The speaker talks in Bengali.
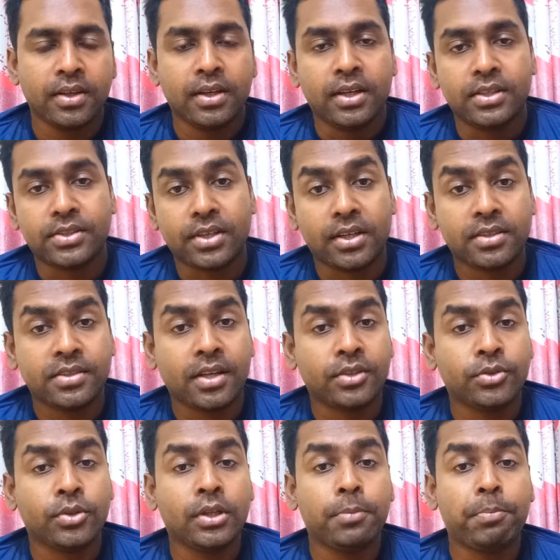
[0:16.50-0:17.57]
যারা
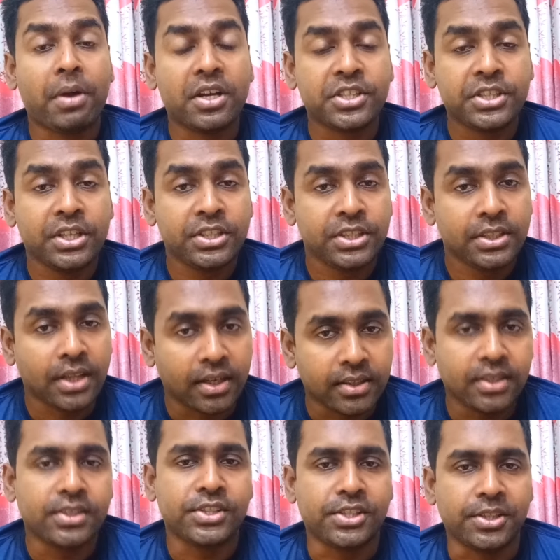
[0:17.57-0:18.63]
ছাত্রদের পাশে এসে
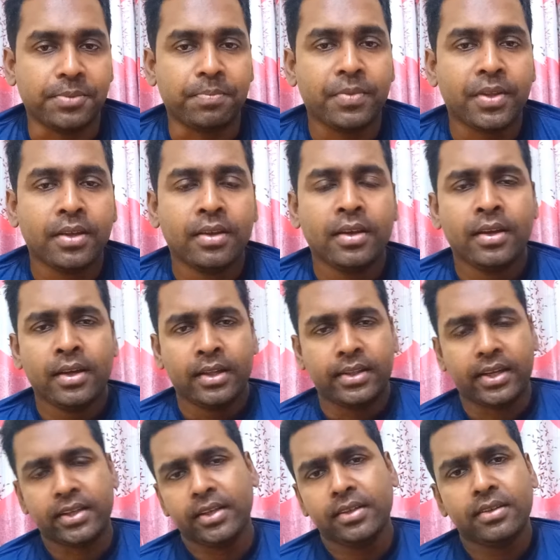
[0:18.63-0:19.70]
দাঁড়িয়েছে
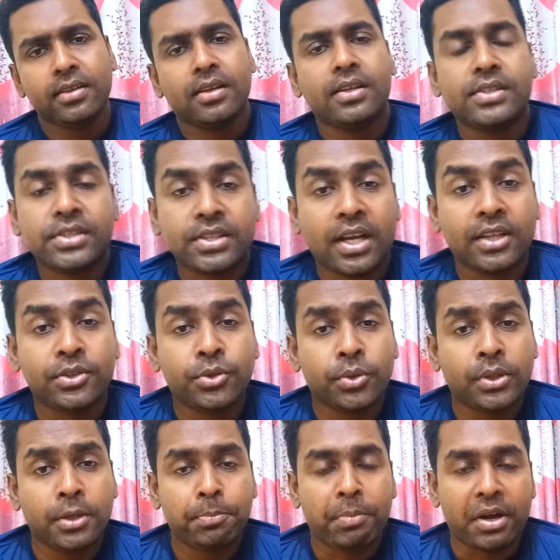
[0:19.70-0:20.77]
দেখেন
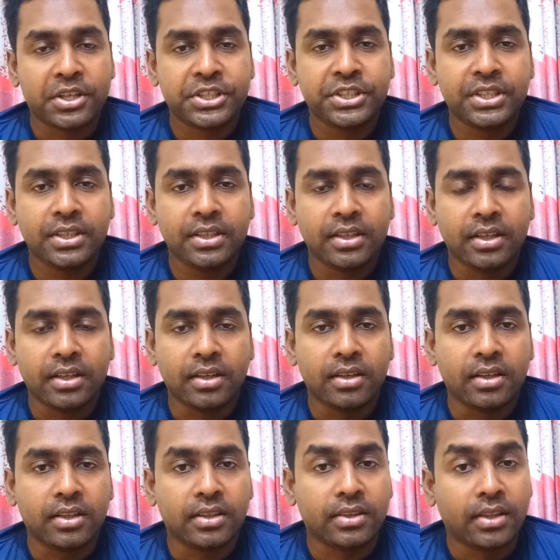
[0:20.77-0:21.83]
ছাত্রদের পাশে
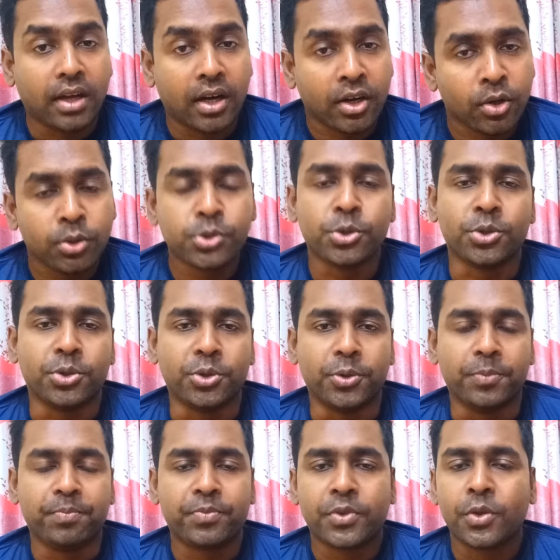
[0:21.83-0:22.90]
দাঁড়ানোর জন্য
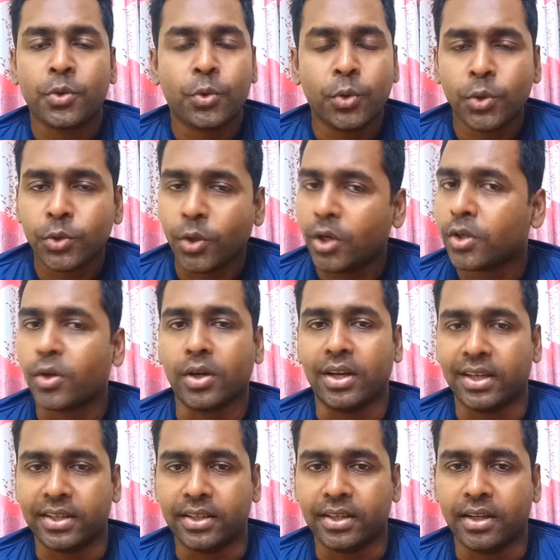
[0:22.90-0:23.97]
কোনো দল করা
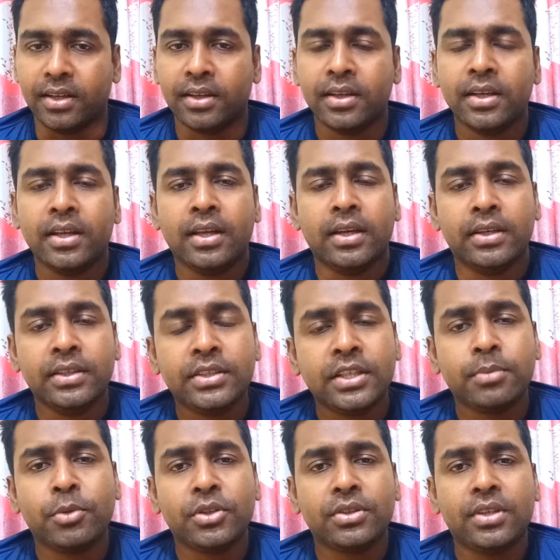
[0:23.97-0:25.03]
লাগে না নিজের
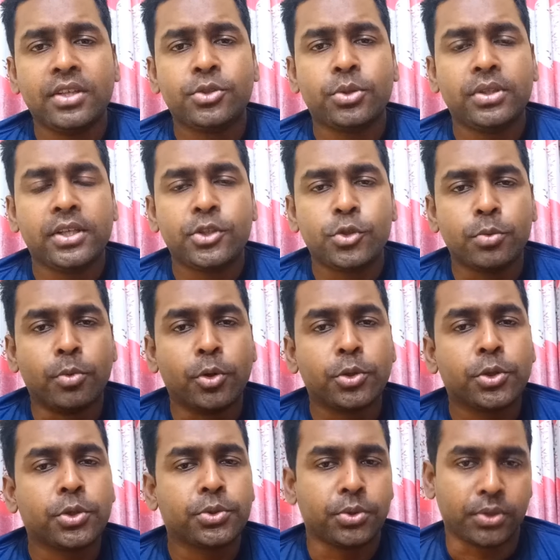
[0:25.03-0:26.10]
মধ্যে যদি একটু
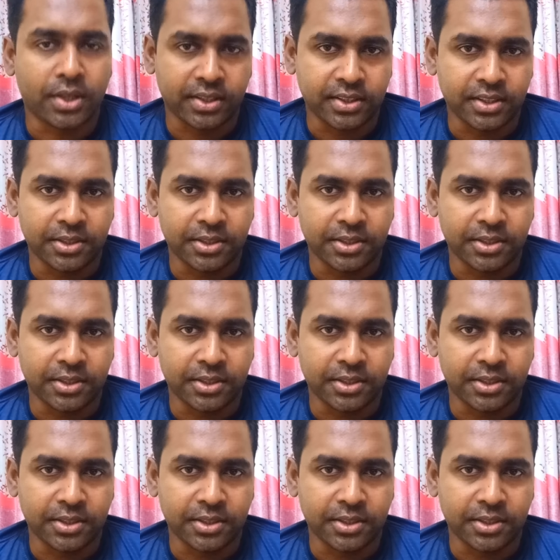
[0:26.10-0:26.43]
মনোশক্ত থাকে